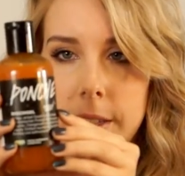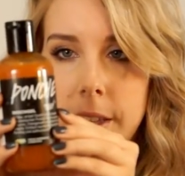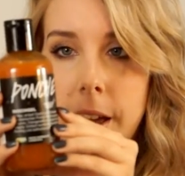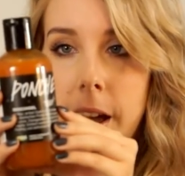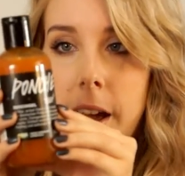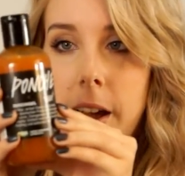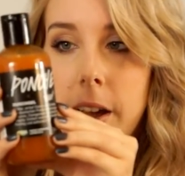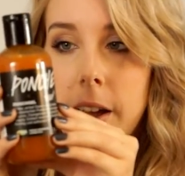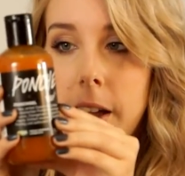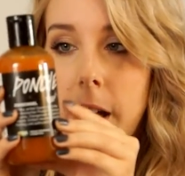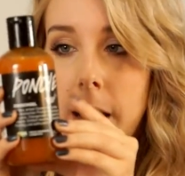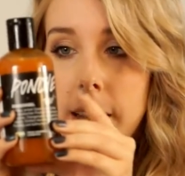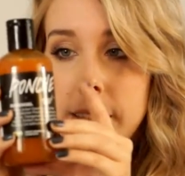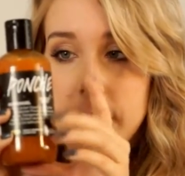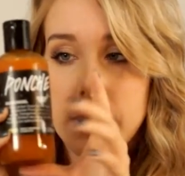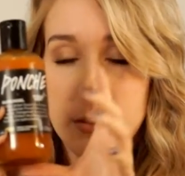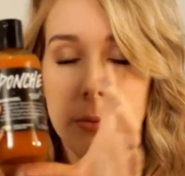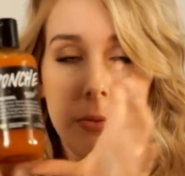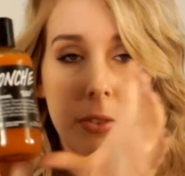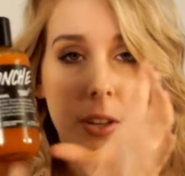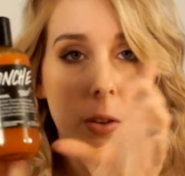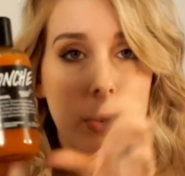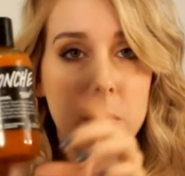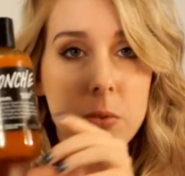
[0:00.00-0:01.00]
ja, als
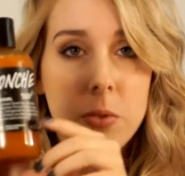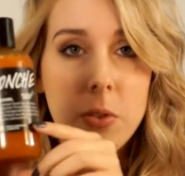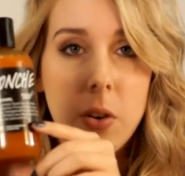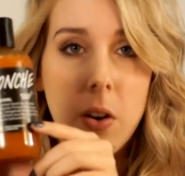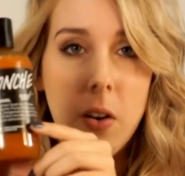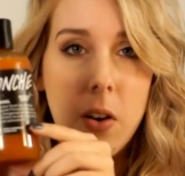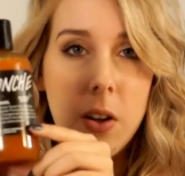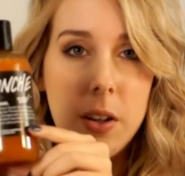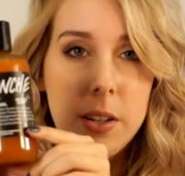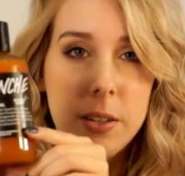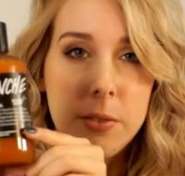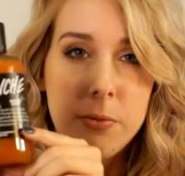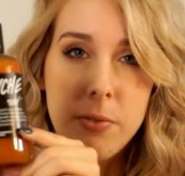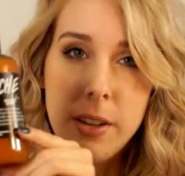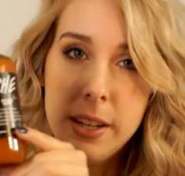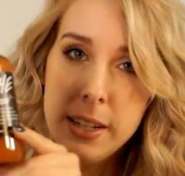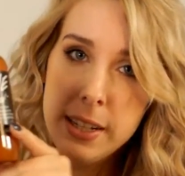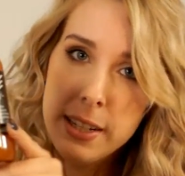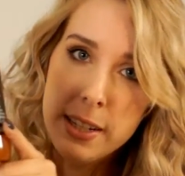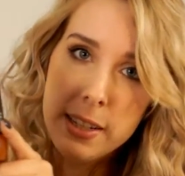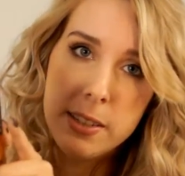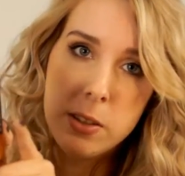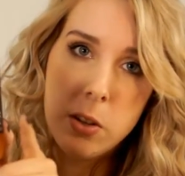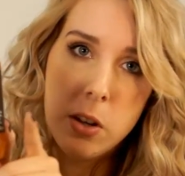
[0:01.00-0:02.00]
Empfehlung für euch, wenn
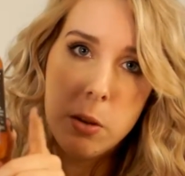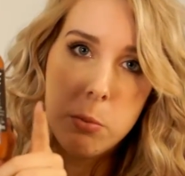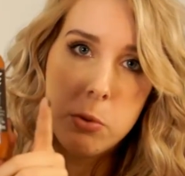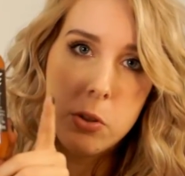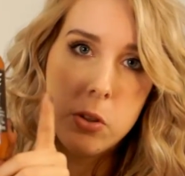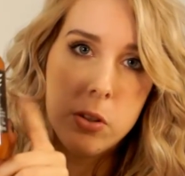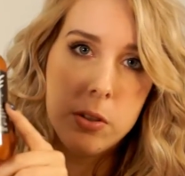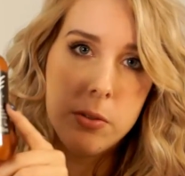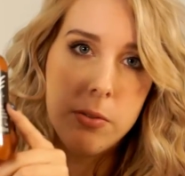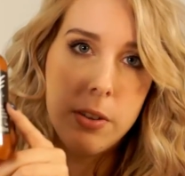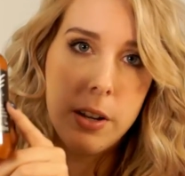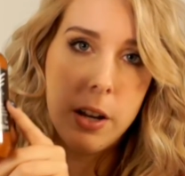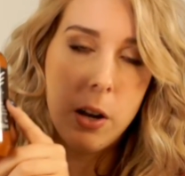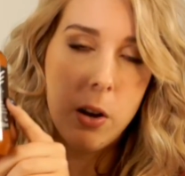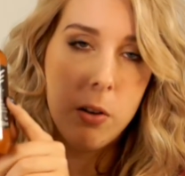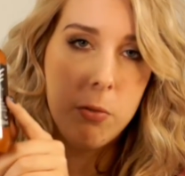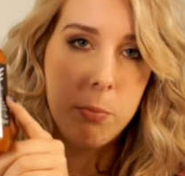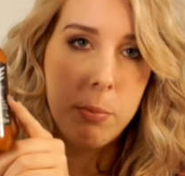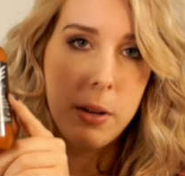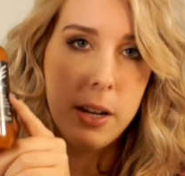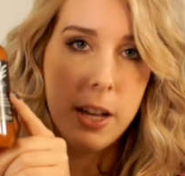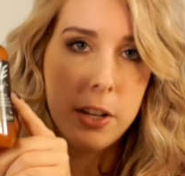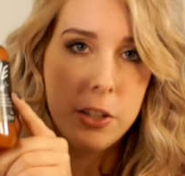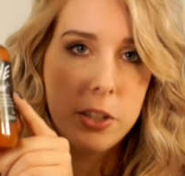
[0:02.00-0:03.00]
ihr das noch im
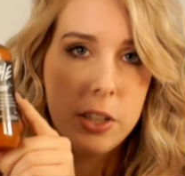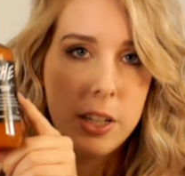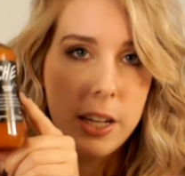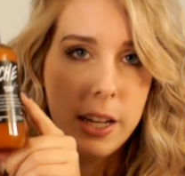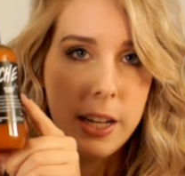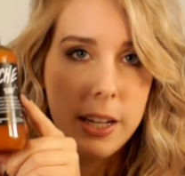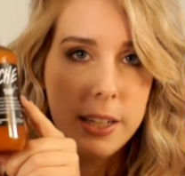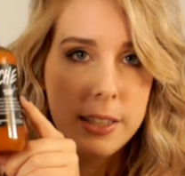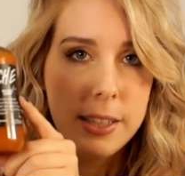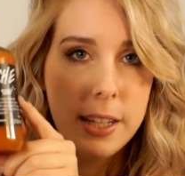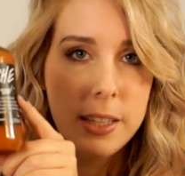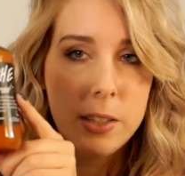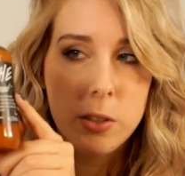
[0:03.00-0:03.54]
Schlussverkauf bei Lush kriegt,